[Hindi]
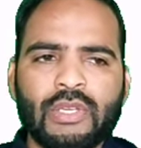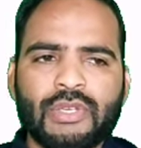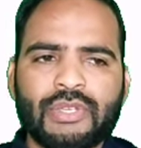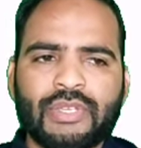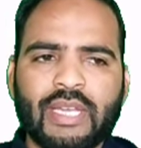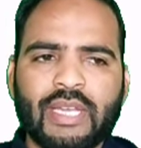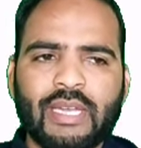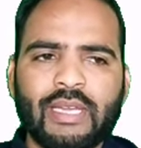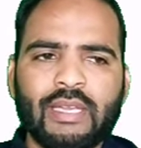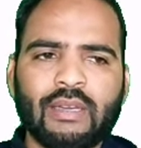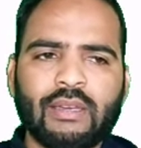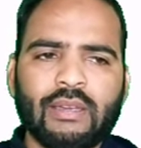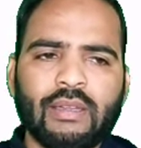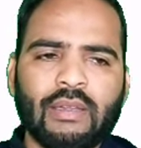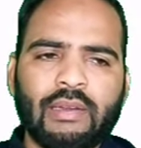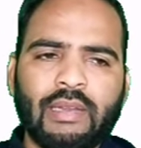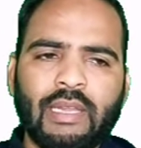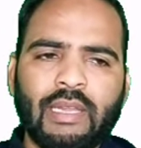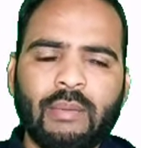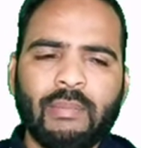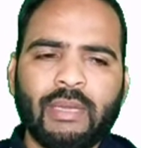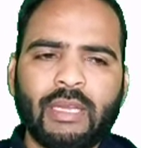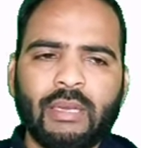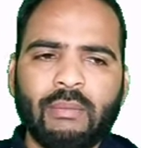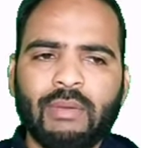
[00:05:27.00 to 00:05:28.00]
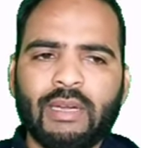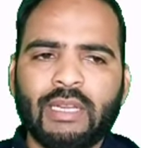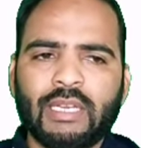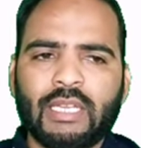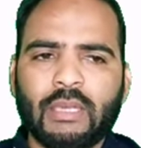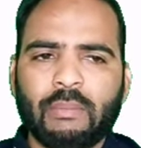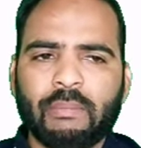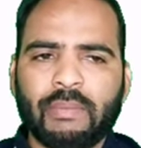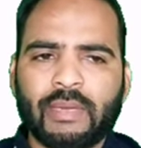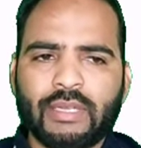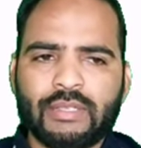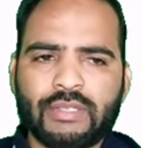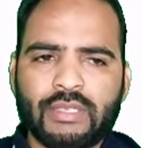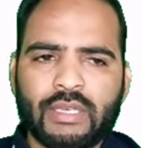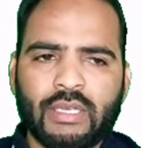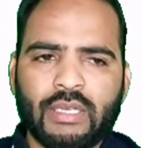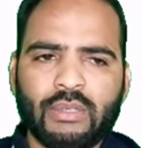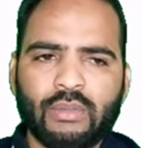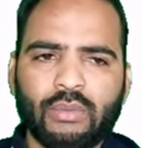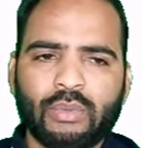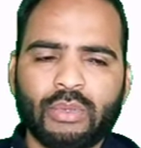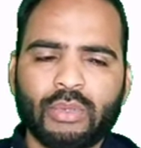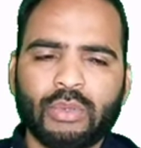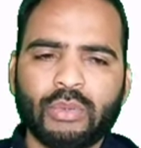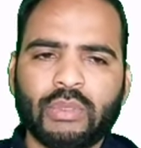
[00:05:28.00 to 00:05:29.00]
शायर अलामा इकबाल की पहचान
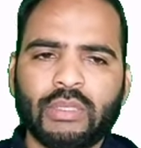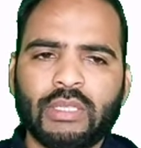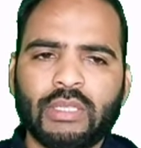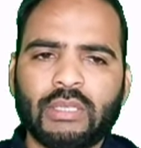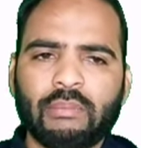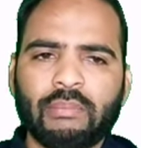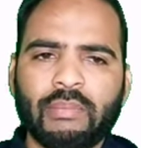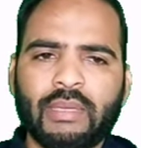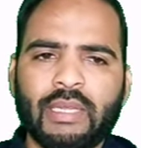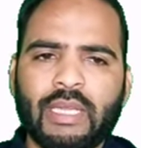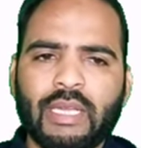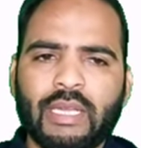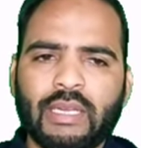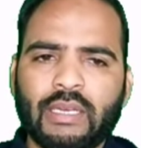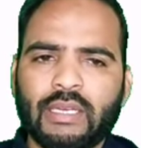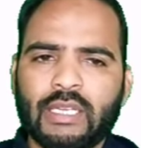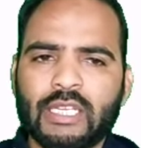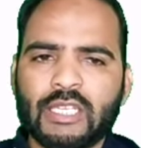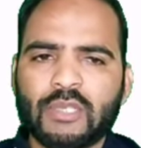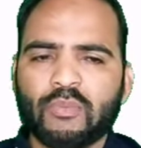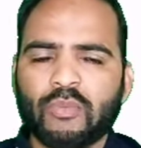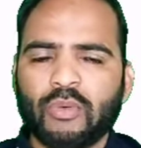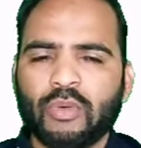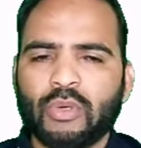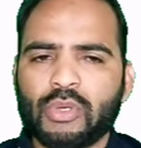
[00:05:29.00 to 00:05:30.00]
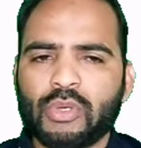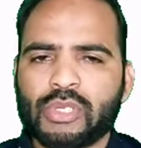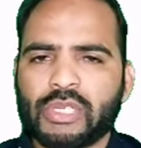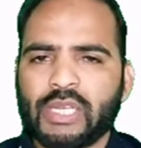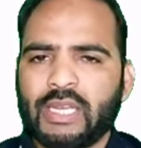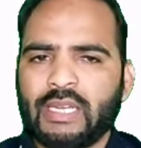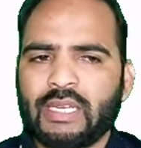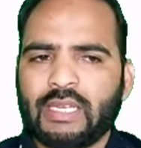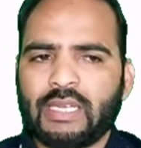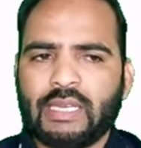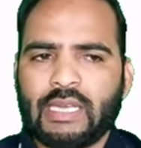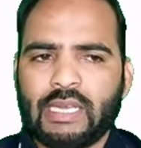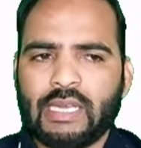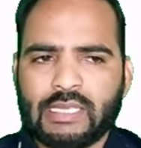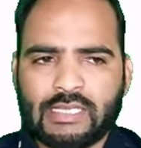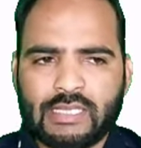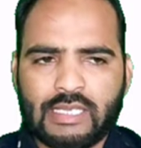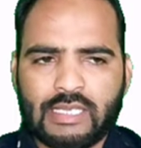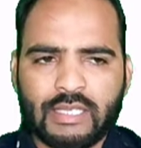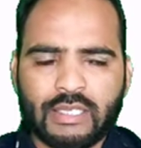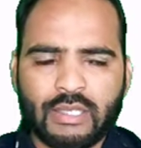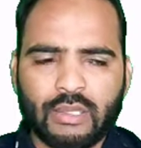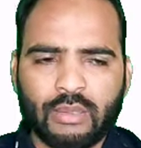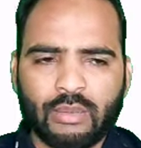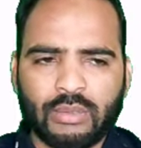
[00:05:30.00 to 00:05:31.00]
उर्दू अदब में एक नज्म को शायर की
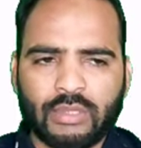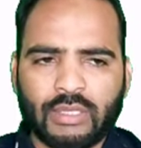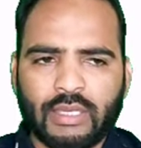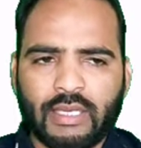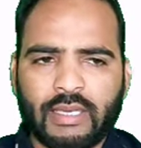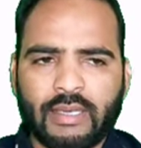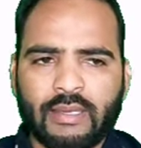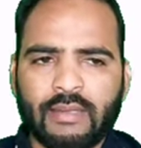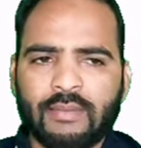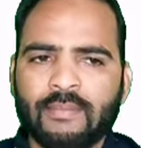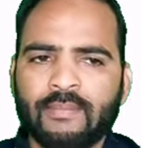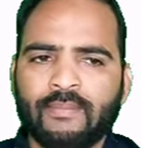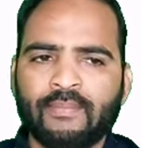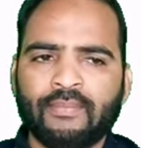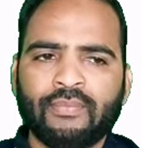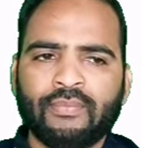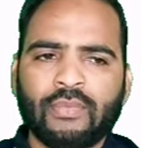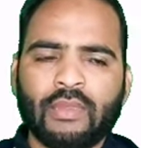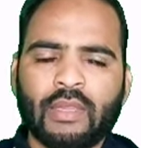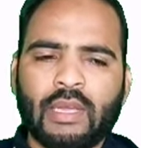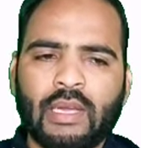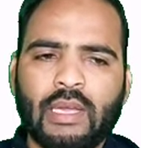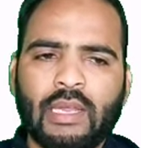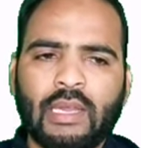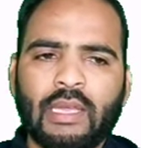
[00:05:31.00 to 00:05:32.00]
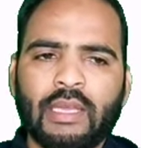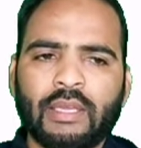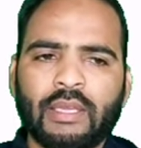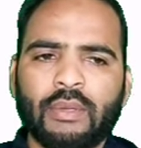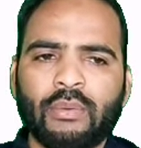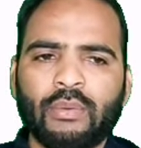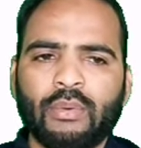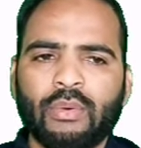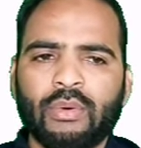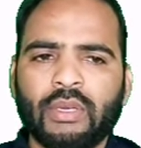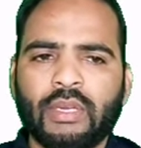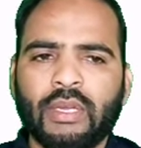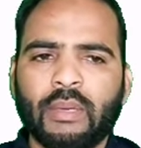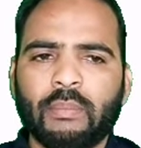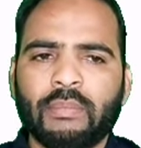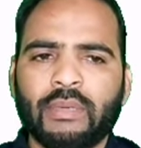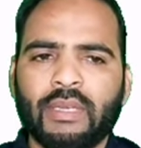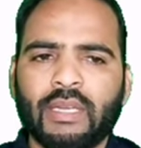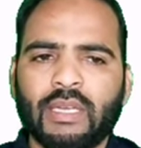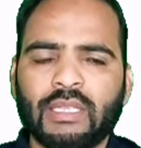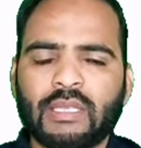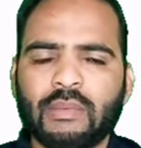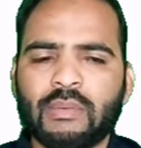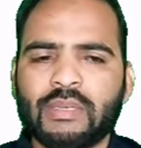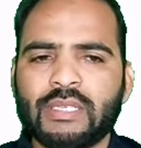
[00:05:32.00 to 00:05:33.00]
हैसियत से होती है हालांकि उन्होंने अपनी
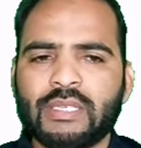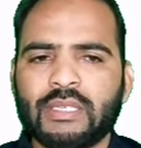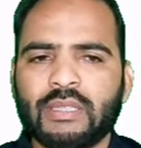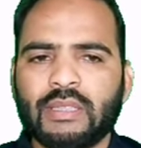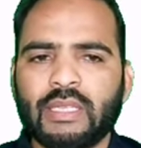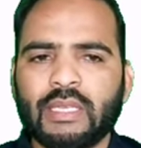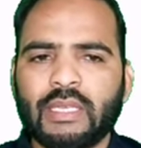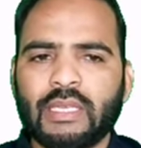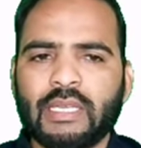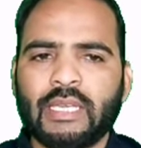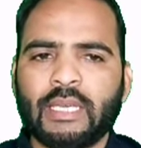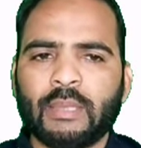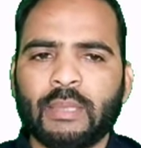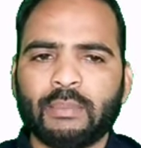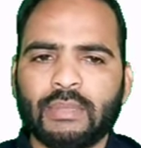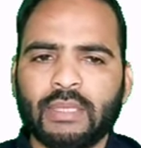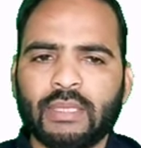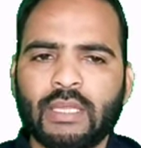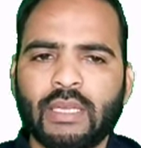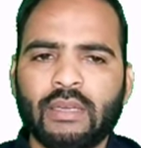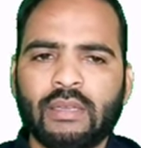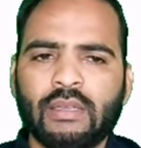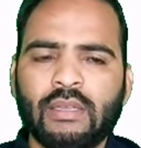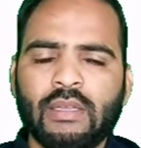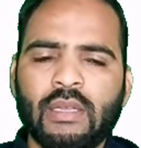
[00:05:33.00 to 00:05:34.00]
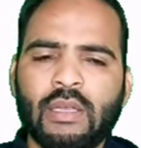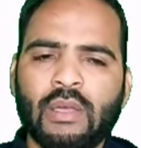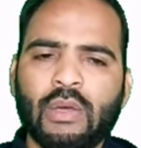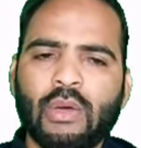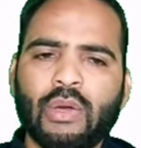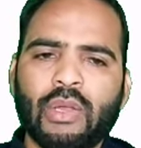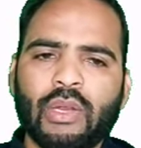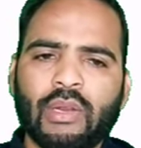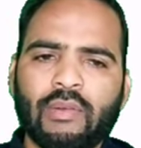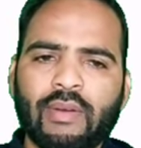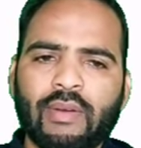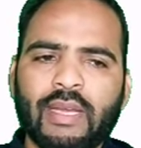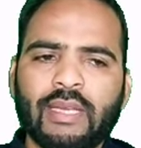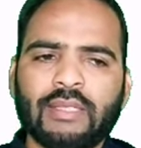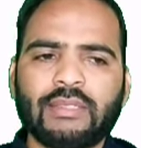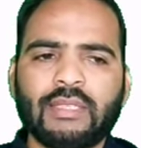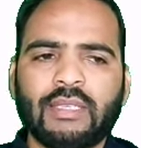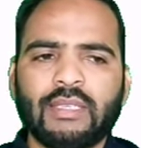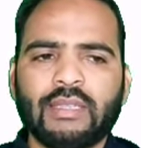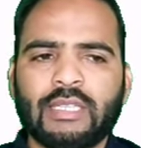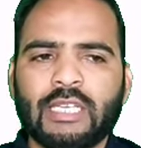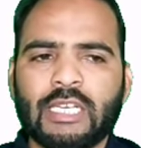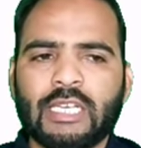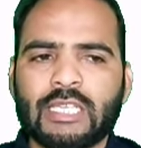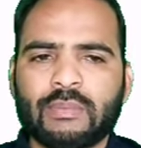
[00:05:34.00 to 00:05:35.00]
अदब ज़िंदगी की इब्तदा रवायती
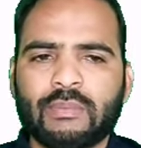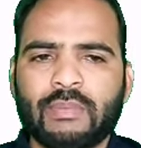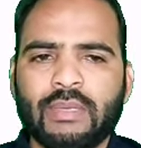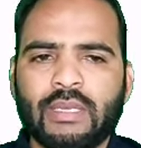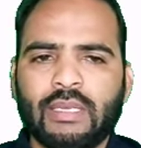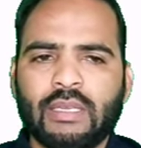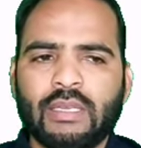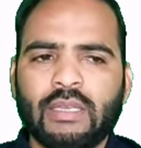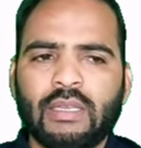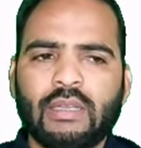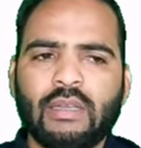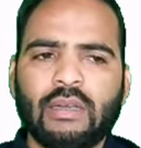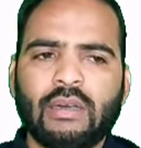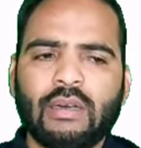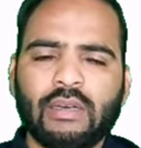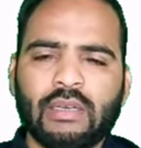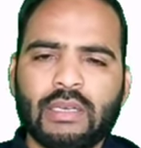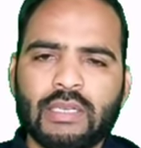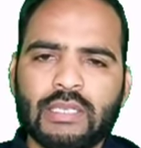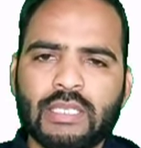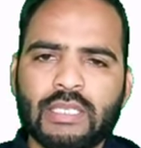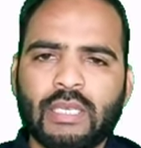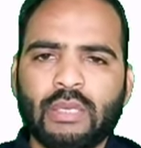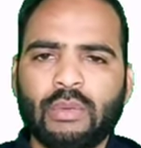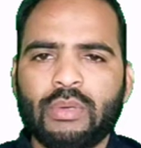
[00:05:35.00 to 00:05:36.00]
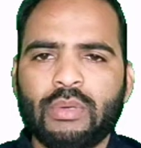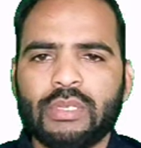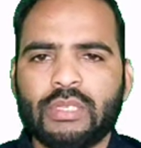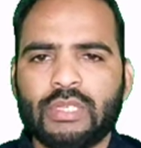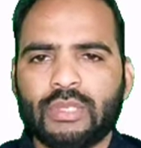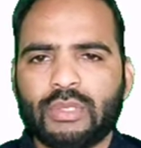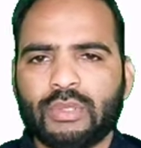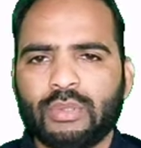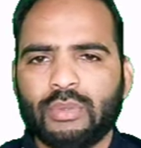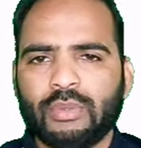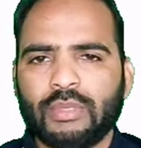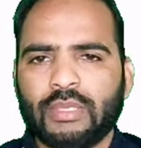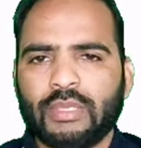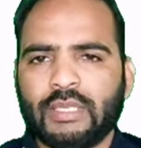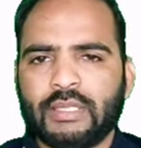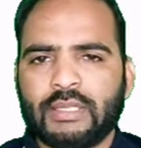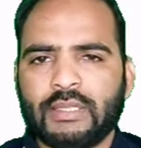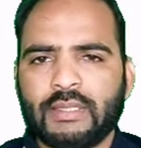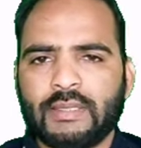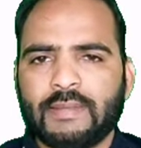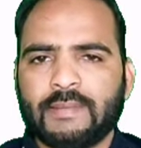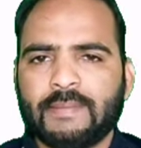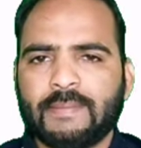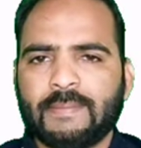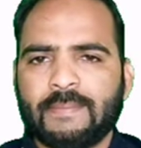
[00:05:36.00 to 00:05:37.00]
अंदाज में गज़ल गोई से शुरू की
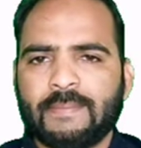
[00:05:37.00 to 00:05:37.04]
थी